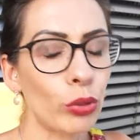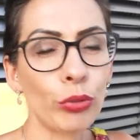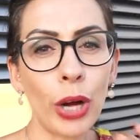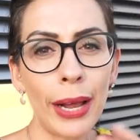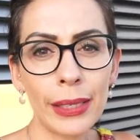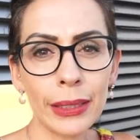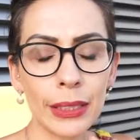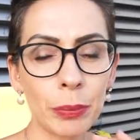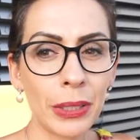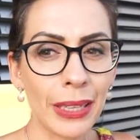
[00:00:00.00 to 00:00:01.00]
Und vor allen Dingen,
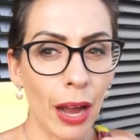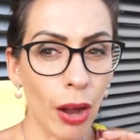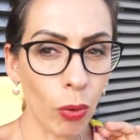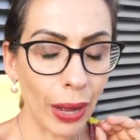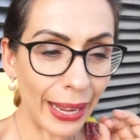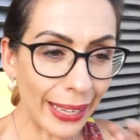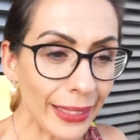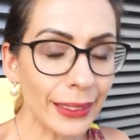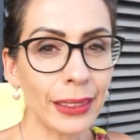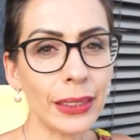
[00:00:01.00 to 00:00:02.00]
ich bin ja auch
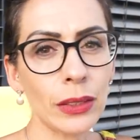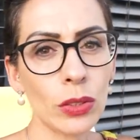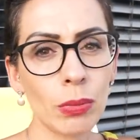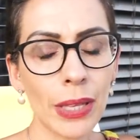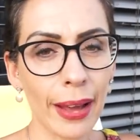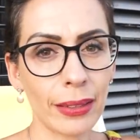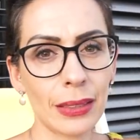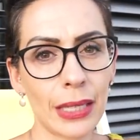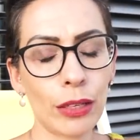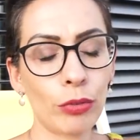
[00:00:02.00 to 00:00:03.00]
eigentlich zum
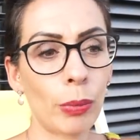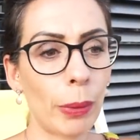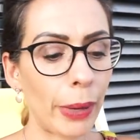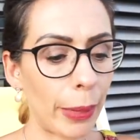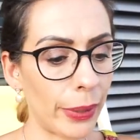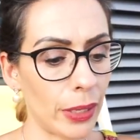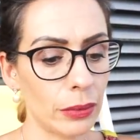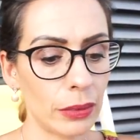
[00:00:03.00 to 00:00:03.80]
Jahrestag von meinem Papa